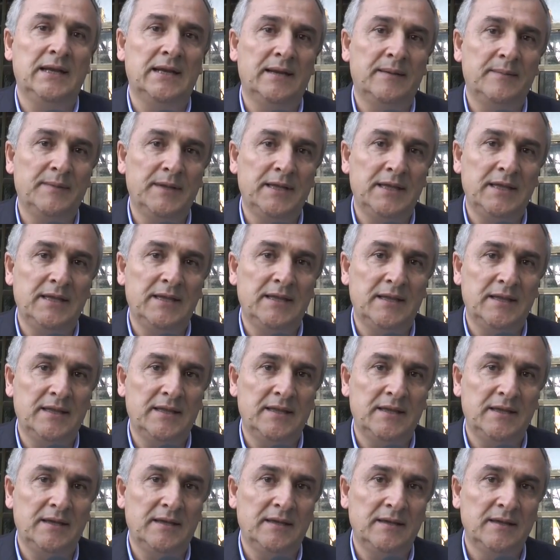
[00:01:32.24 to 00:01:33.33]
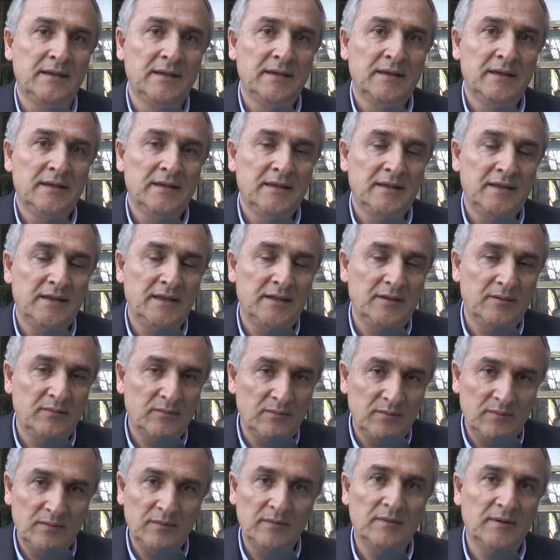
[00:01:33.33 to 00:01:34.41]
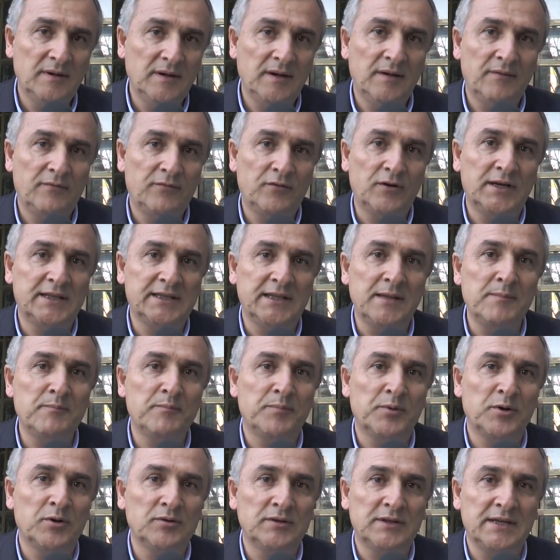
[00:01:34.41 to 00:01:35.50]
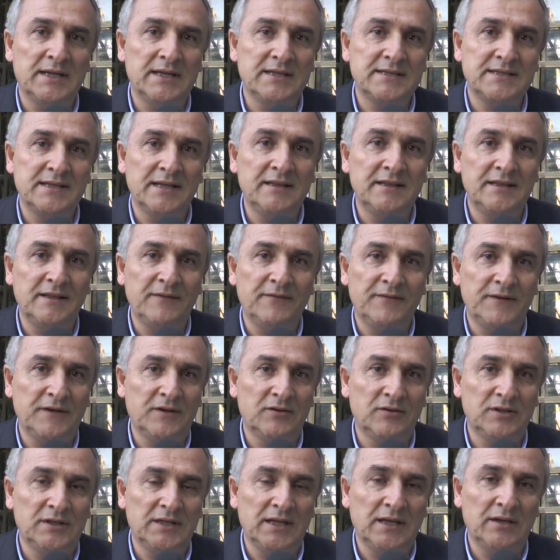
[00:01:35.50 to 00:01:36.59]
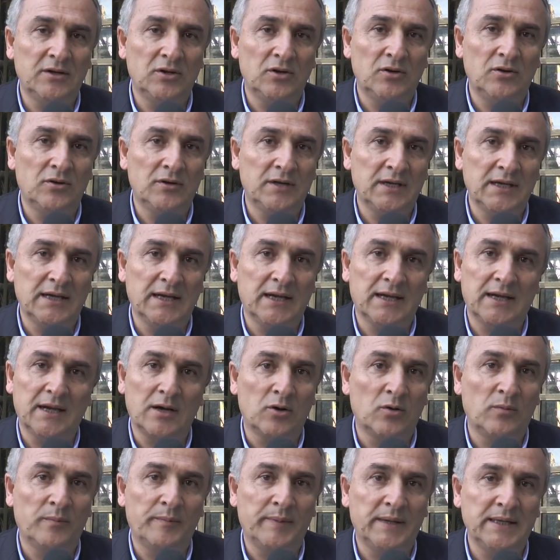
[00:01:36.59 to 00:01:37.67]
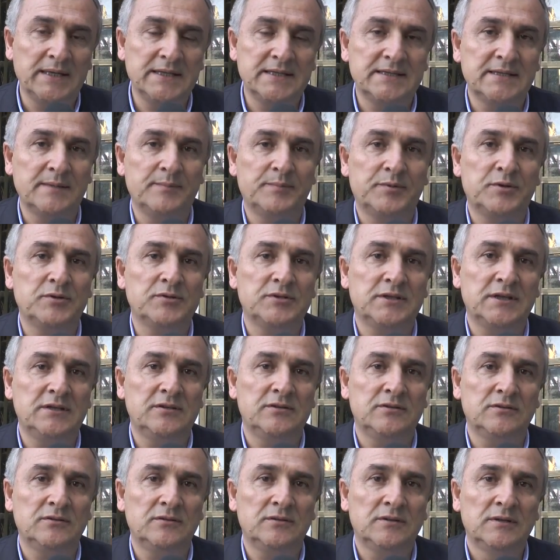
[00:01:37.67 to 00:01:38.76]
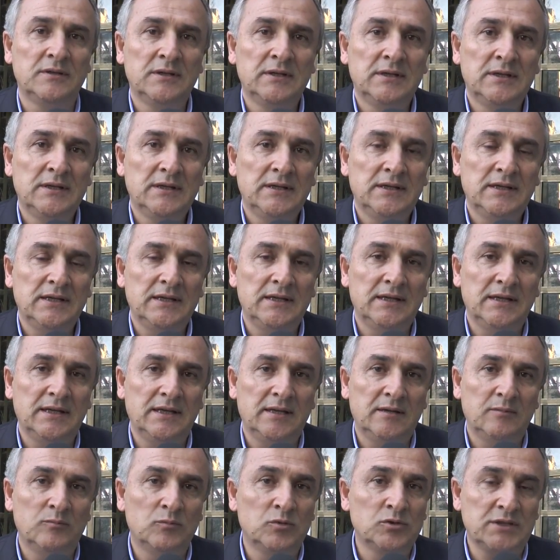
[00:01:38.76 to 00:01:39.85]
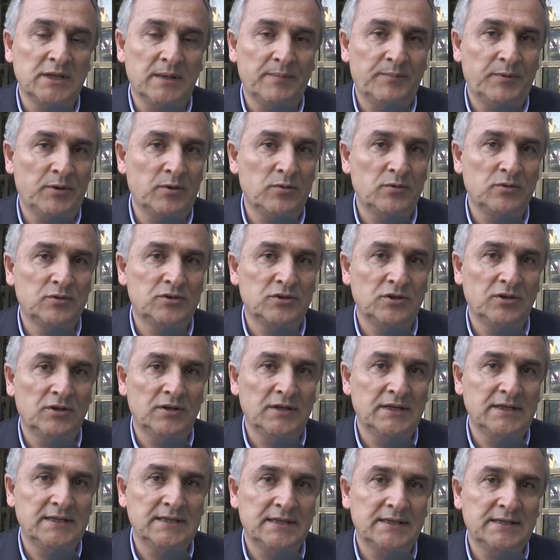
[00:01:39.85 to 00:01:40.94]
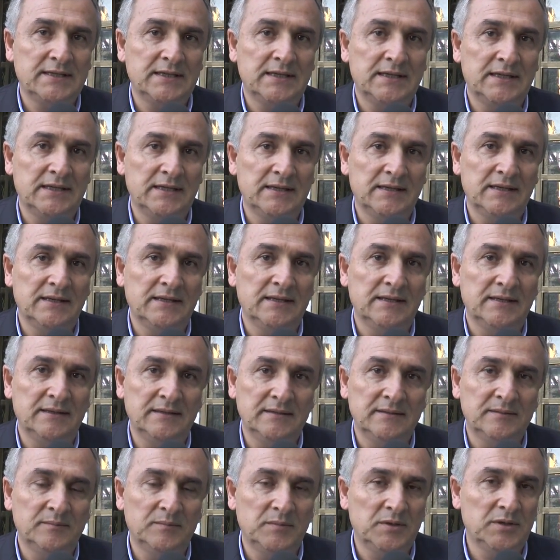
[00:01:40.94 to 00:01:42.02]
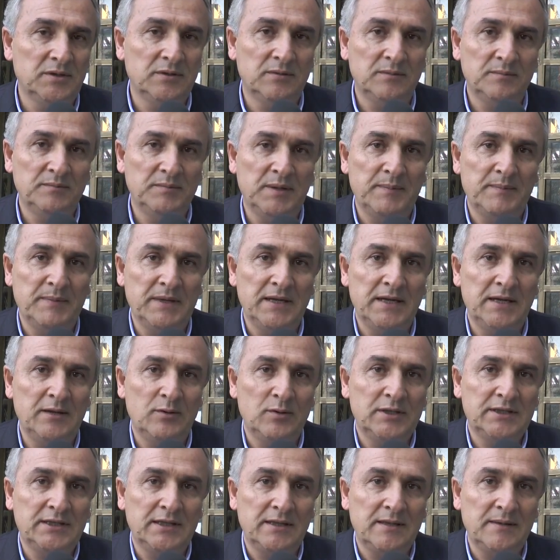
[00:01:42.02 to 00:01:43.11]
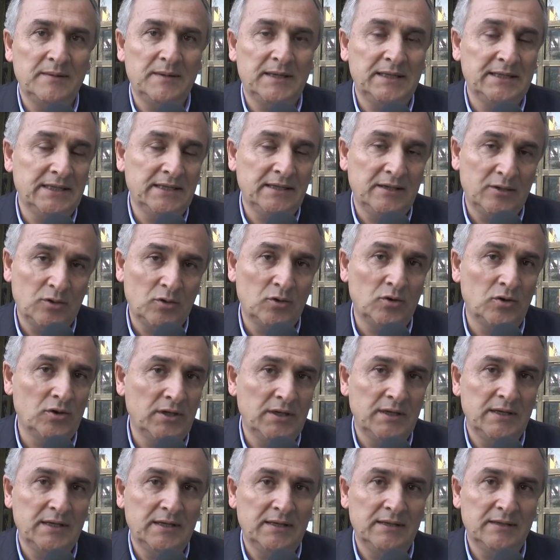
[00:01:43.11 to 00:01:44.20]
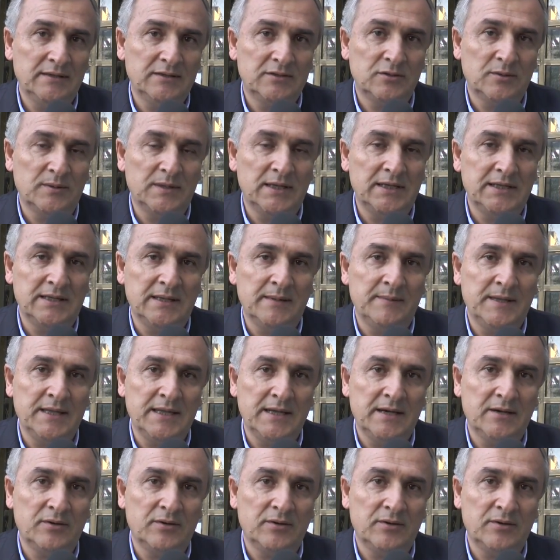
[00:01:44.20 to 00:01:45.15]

en la medida de, una fuerte impronta científico y tecnológica que acompañe ese proceso en, muchas producciones. Así que, bueno, bienvenido a este debate hoy sobre el tema de